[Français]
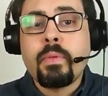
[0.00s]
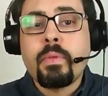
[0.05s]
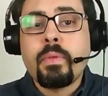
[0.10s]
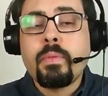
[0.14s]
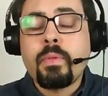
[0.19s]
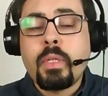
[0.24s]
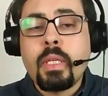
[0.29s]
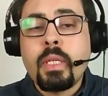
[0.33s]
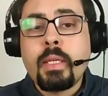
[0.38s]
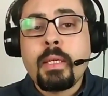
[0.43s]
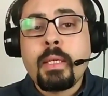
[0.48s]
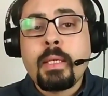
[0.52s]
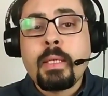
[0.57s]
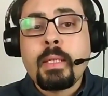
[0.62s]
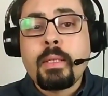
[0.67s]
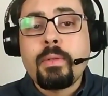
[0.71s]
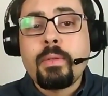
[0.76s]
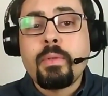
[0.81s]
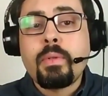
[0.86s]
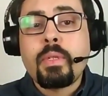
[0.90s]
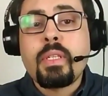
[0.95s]
Mm-hmm.
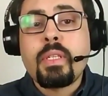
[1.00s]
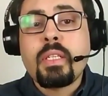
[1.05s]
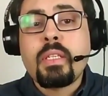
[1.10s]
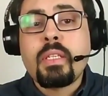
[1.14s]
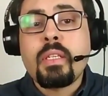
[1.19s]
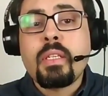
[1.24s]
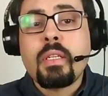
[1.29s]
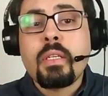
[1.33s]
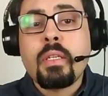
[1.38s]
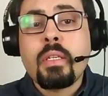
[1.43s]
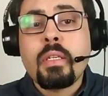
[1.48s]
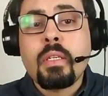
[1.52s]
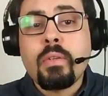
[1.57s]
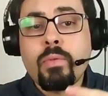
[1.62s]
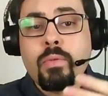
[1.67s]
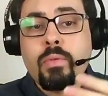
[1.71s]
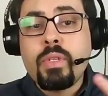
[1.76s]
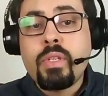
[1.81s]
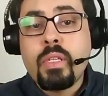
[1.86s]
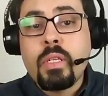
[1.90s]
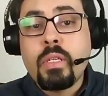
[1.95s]
Donc ça, c'est
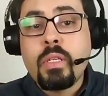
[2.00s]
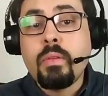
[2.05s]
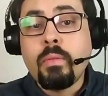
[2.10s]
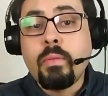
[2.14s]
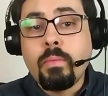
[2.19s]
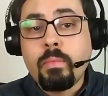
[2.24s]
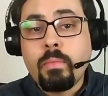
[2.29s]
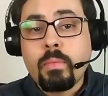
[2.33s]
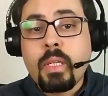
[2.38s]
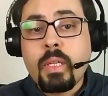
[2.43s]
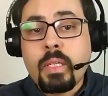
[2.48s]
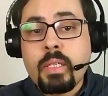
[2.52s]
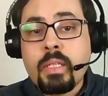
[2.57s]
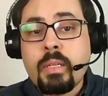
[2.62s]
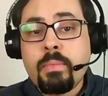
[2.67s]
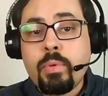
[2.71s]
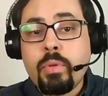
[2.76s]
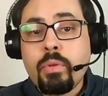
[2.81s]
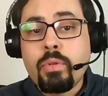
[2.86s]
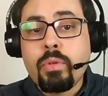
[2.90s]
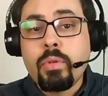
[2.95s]
aussi très
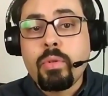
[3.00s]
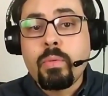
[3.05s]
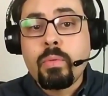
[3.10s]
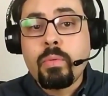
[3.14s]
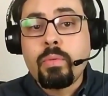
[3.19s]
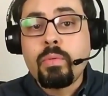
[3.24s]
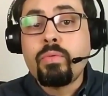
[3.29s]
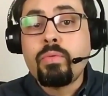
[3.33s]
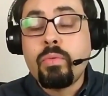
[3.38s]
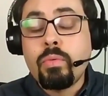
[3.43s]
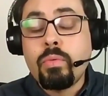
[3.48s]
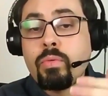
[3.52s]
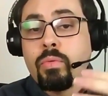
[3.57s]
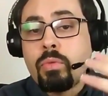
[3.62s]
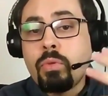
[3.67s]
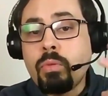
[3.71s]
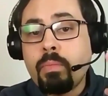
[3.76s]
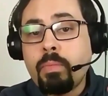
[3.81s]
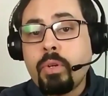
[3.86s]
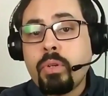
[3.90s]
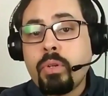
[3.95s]
important. vous,
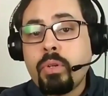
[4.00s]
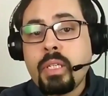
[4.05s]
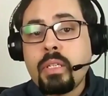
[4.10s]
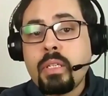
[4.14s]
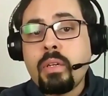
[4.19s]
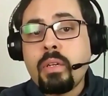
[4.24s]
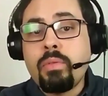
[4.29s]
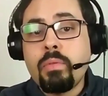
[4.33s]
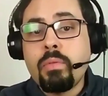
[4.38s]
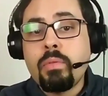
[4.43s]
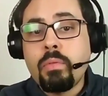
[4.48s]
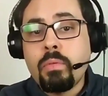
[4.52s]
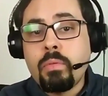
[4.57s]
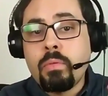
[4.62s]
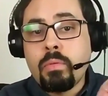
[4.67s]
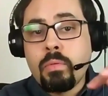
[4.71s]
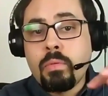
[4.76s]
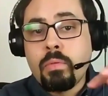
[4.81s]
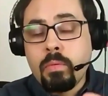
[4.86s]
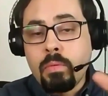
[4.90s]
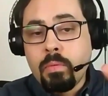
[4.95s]
comprenez que
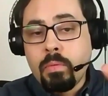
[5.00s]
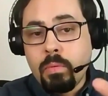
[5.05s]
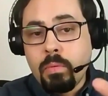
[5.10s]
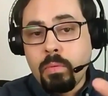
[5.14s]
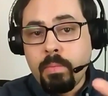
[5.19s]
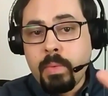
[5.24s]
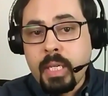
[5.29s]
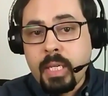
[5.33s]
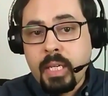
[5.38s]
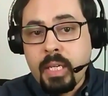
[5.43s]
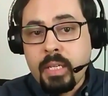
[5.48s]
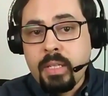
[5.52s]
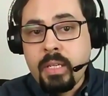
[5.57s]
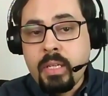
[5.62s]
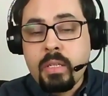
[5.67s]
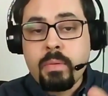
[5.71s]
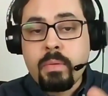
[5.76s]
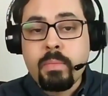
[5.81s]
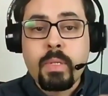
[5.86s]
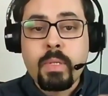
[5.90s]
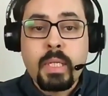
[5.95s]
le,
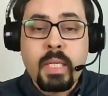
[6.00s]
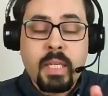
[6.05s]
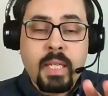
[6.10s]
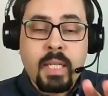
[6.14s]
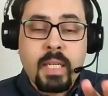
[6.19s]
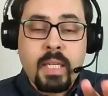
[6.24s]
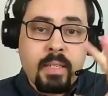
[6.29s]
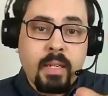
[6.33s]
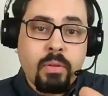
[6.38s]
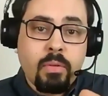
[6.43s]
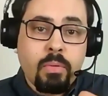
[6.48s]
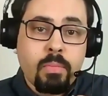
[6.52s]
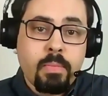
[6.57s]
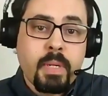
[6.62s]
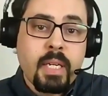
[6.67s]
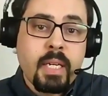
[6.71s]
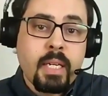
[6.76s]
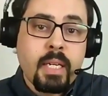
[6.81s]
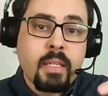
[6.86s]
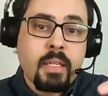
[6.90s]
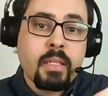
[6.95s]
mécanisme est assez
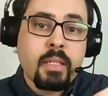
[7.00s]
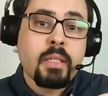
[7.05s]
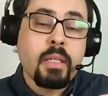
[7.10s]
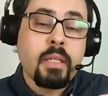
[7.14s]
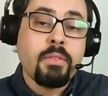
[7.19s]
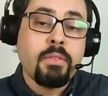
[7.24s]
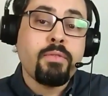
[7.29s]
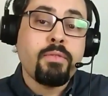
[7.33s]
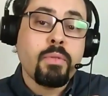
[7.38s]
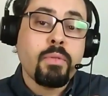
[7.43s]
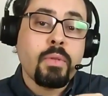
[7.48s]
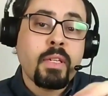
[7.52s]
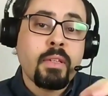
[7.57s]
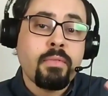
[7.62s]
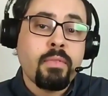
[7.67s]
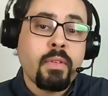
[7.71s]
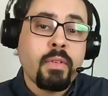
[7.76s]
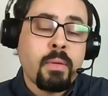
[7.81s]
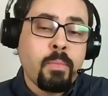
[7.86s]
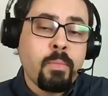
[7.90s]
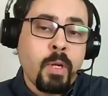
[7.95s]
complexe et il faudrait
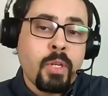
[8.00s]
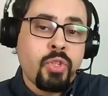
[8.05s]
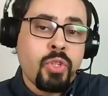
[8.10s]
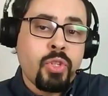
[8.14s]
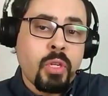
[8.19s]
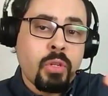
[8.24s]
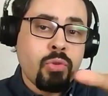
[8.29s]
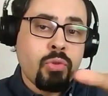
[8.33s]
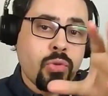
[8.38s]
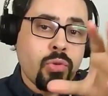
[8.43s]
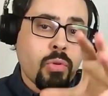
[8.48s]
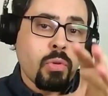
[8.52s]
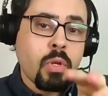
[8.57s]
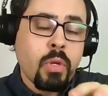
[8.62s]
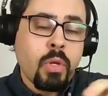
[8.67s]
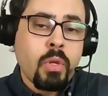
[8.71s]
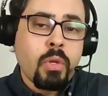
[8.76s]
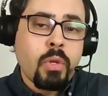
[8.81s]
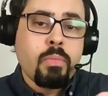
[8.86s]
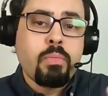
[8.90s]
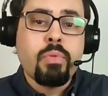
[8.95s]
vraiment agir sur
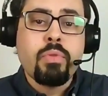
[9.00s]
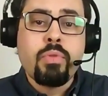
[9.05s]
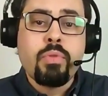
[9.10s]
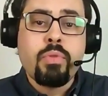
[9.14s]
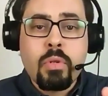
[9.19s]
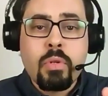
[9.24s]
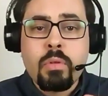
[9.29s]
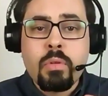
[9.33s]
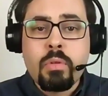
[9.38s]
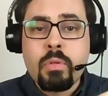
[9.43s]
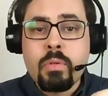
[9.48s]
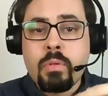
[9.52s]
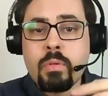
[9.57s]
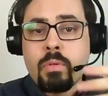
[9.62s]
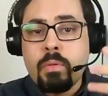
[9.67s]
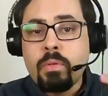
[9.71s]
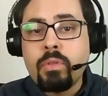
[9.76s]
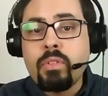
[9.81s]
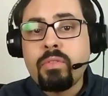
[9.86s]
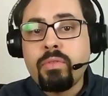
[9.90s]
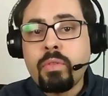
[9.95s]
plusieurs
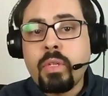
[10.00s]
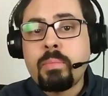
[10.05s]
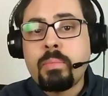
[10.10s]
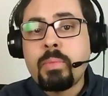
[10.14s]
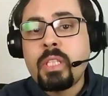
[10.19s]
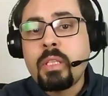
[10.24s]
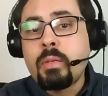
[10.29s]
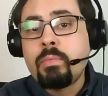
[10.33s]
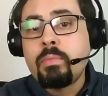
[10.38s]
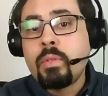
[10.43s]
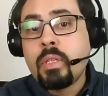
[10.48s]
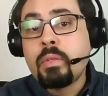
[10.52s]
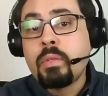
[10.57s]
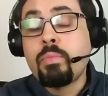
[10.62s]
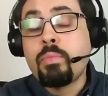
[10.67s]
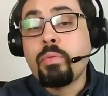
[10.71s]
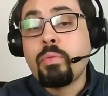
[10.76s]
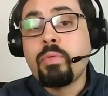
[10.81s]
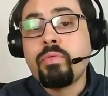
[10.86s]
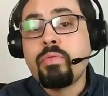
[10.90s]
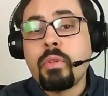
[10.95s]
euh, voies métaboliques
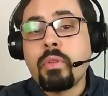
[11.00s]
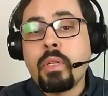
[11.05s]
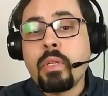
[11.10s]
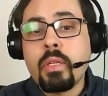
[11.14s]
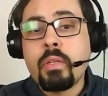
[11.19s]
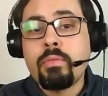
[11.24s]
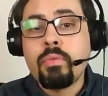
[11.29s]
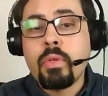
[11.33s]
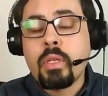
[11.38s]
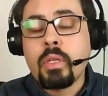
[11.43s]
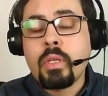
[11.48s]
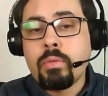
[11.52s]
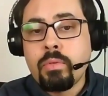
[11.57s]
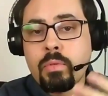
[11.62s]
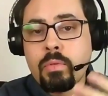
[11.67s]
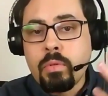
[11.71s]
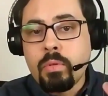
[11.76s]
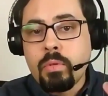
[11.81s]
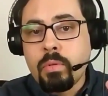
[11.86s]
pour pouvoir avoir une,